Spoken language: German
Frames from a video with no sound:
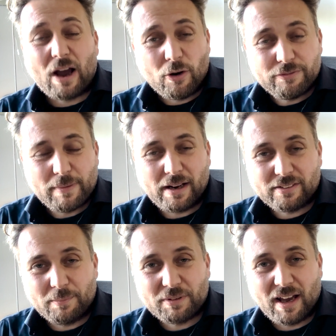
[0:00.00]

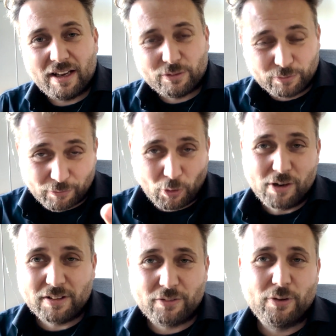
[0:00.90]
Aufmerksamkeit und wir
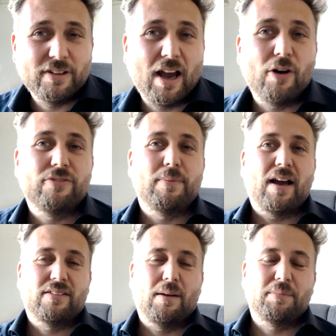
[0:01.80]
wollen natürlich
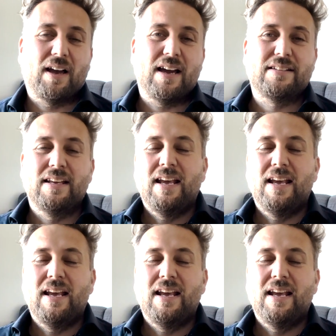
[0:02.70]
Aufmerksamkeit,